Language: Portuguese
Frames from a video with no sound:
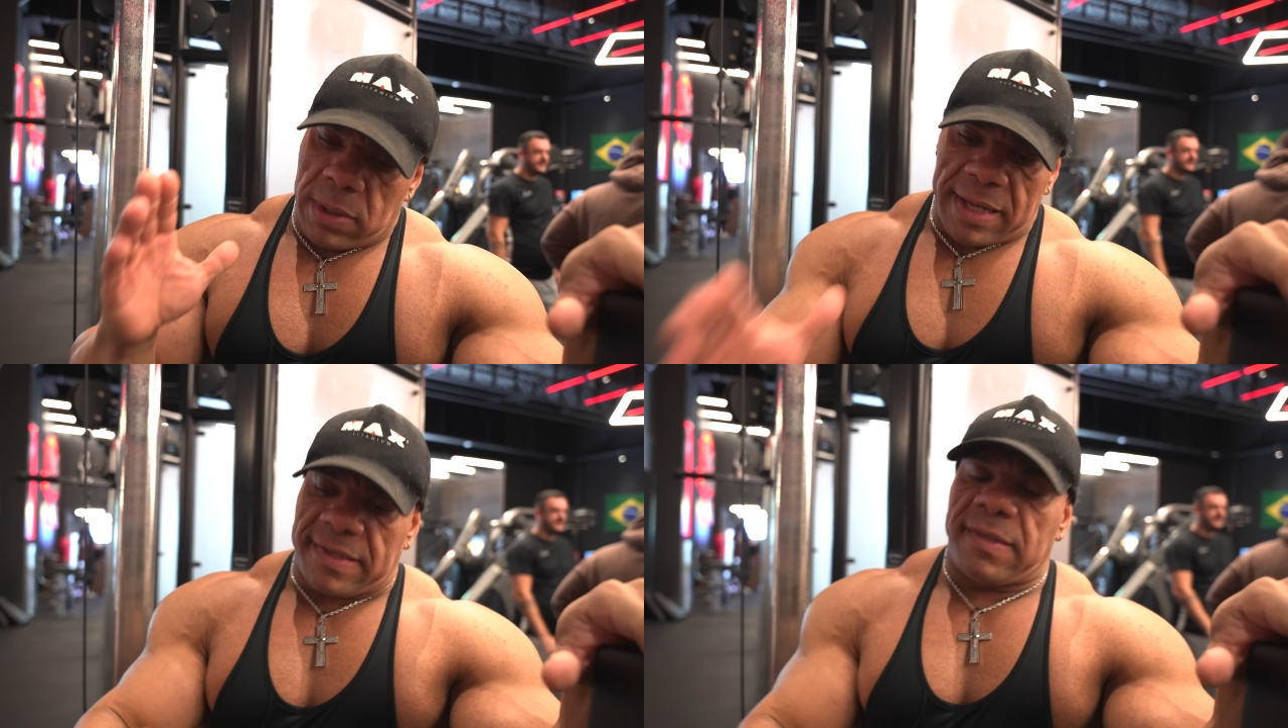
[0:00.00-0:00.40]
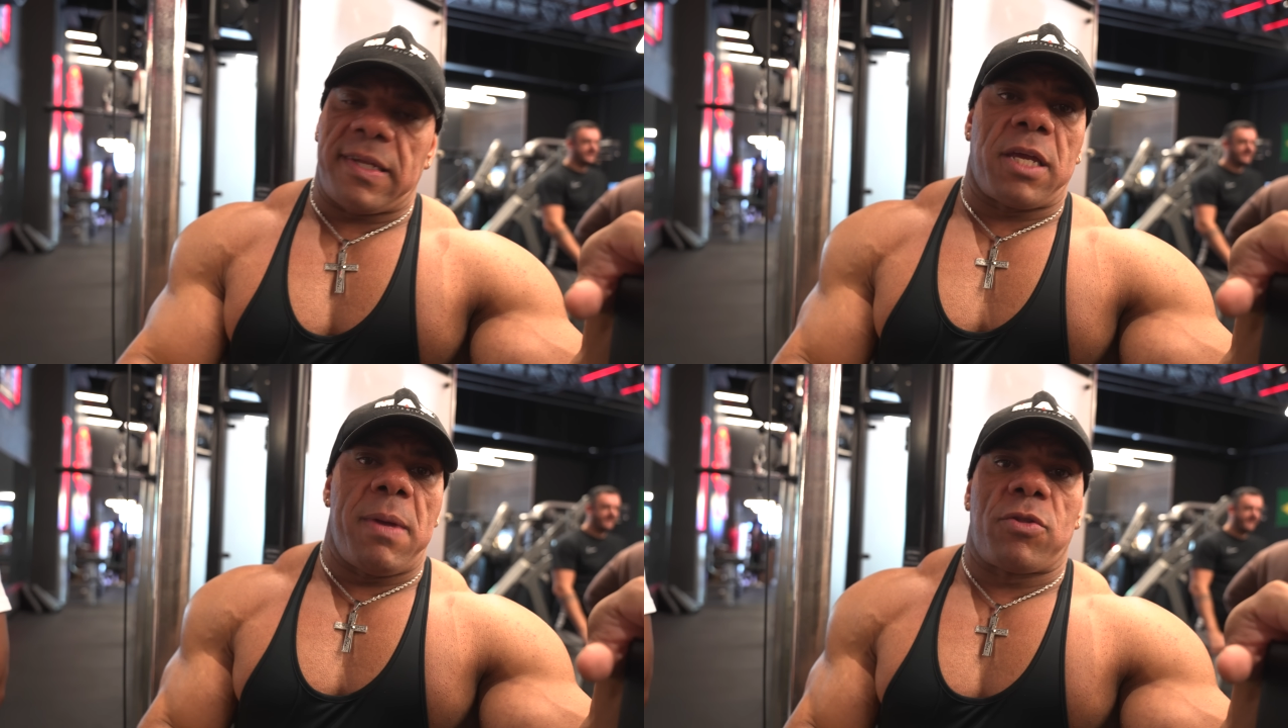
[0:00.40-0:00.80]
esse
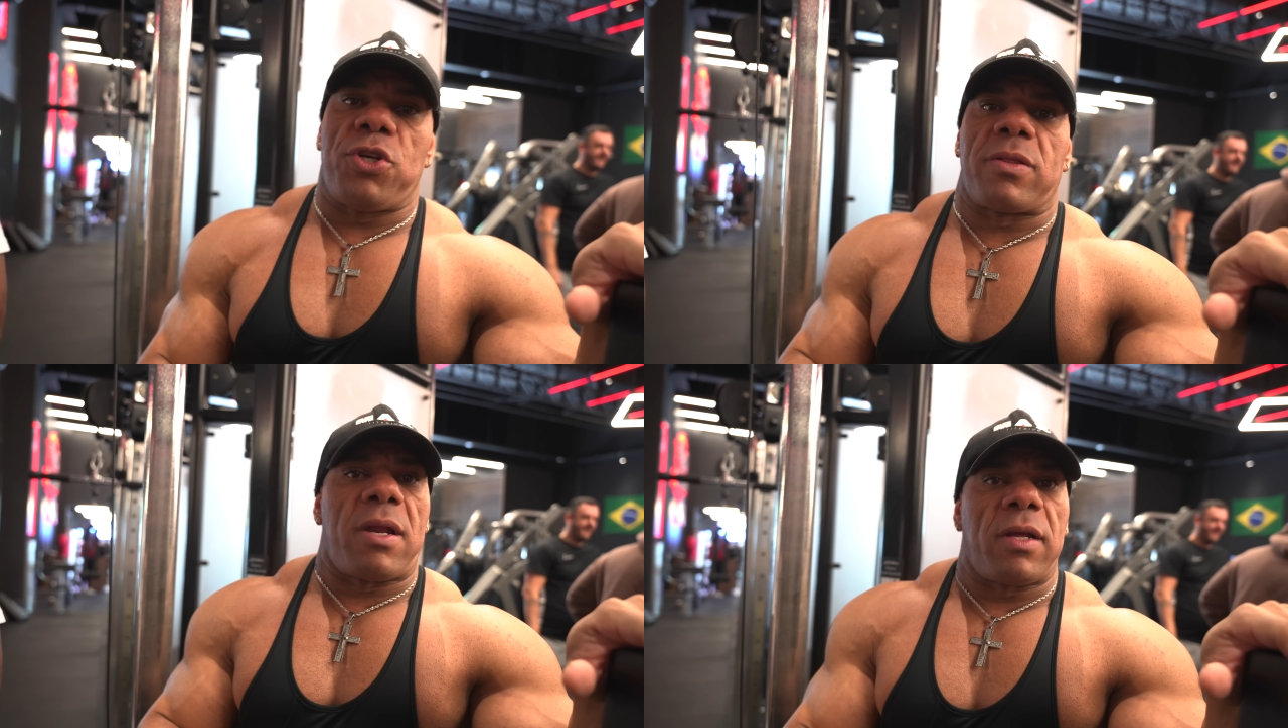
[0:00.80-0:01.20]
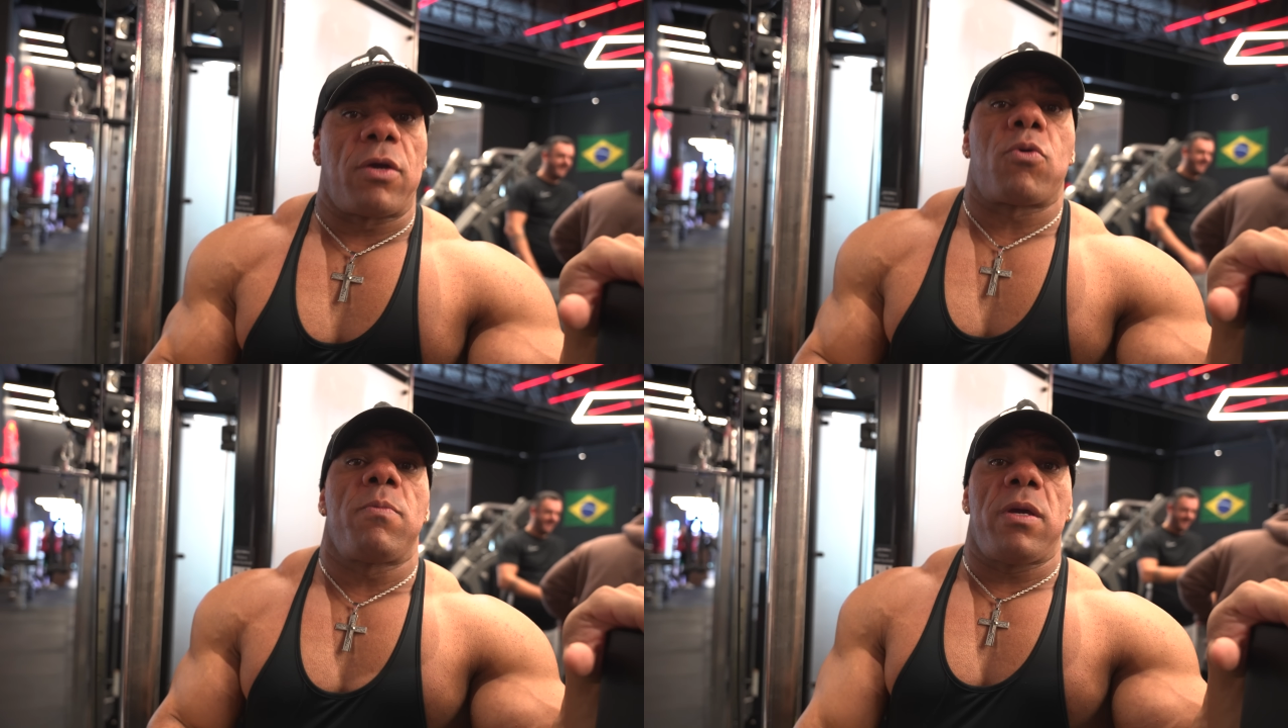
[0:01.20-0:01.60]
segmento de treino
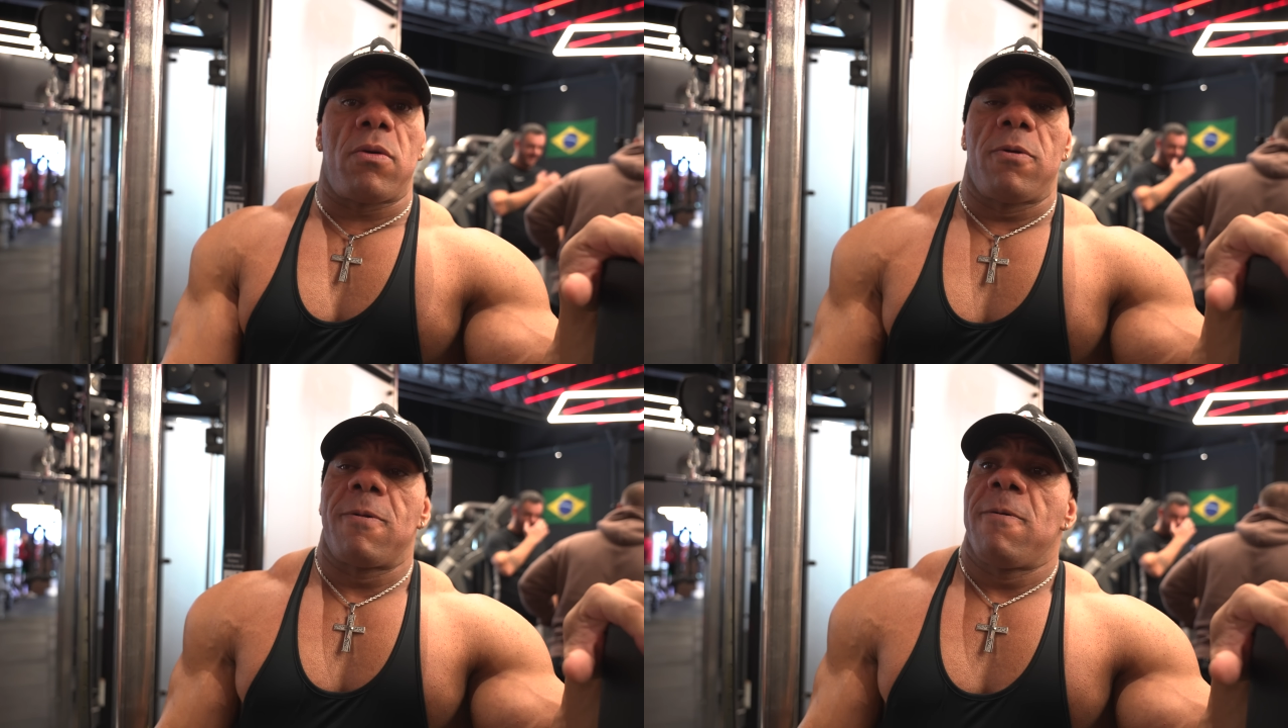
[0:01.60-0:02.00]
aqui comigo.